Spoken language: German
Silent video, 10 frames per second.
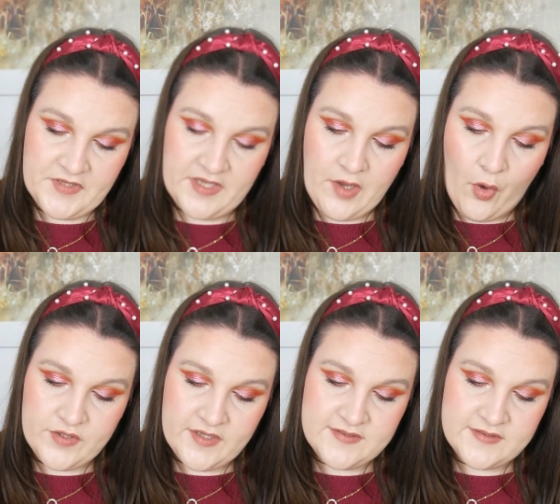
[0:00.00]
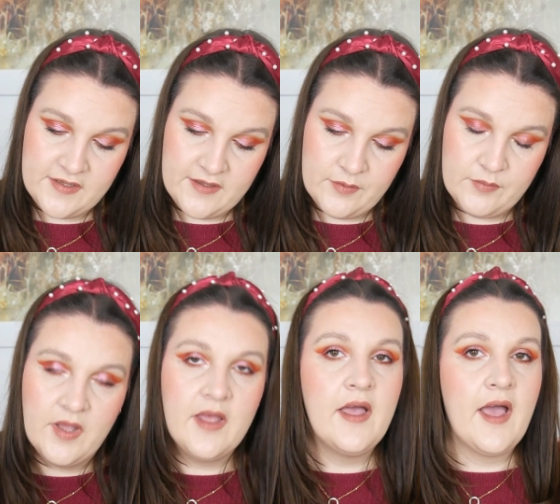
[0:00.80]
genau, das ähm,
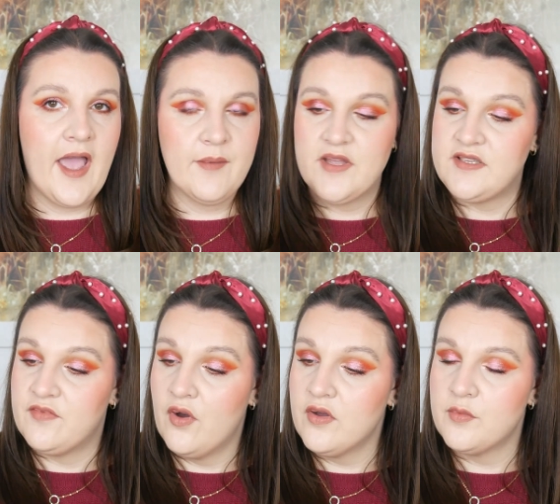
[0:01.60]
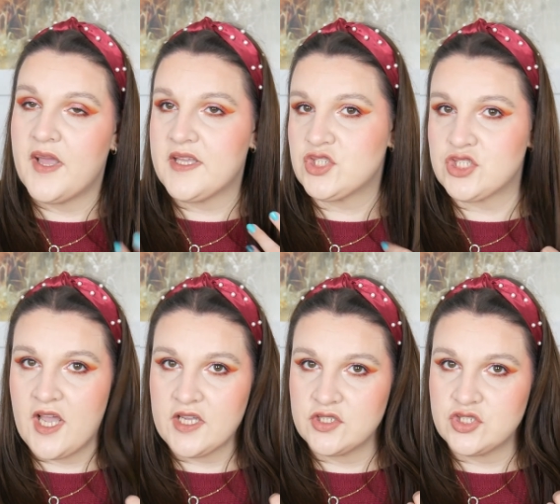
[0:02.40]
einmal die Woche bei
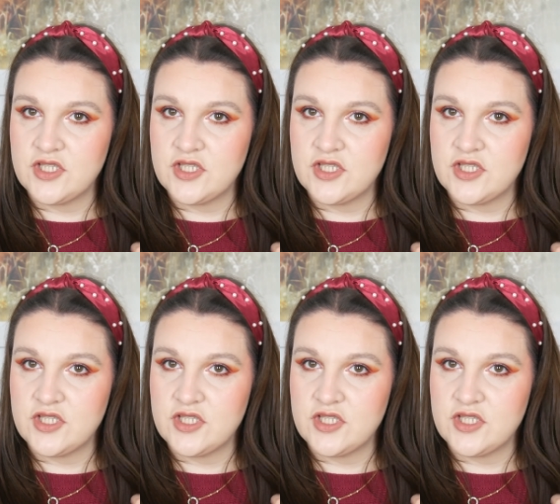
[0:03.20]
starken Sch